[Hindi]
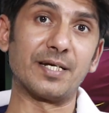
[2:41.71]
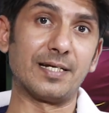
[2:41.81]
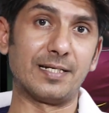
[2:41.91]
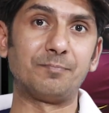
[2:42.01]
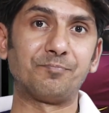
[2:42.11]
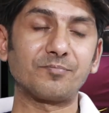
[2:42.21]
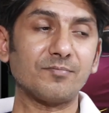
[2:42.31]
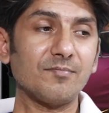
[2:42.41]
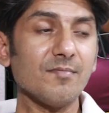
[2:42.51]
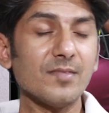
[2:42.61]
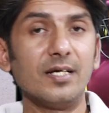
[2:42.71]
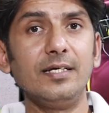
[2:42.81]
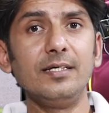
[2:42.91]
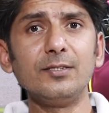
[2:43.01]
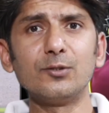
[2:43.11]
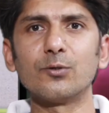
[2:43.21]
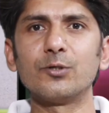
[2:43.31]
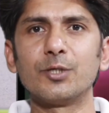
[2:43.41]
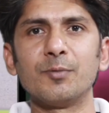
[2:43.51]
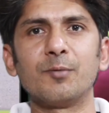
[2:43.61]
पर हैं इन
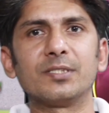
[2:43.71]
दोनों टीमों